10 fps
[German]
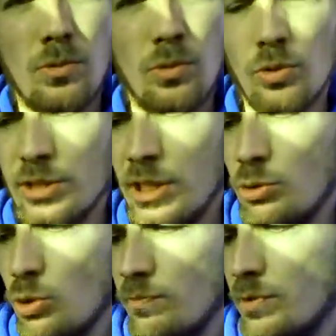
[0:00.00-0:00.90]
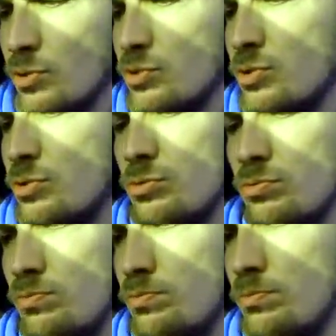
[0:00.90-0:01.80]
Und dann gucken wir uns
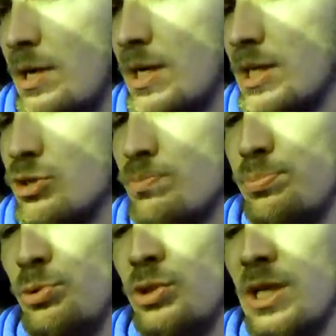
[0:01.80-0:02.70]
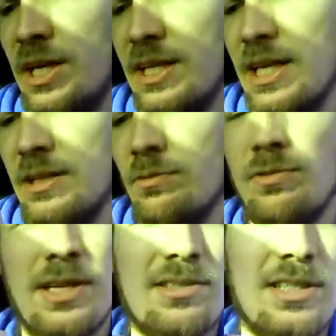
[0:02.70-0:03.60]
mal das Büchlein an,
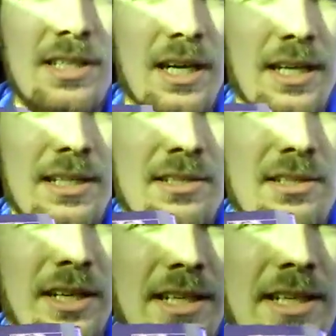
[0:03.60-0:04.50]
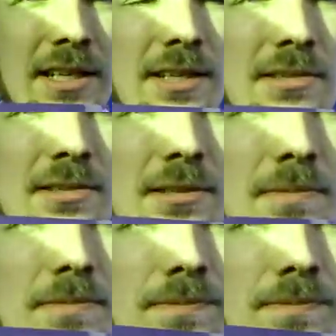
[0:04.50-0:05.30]
was hier alles drin ist.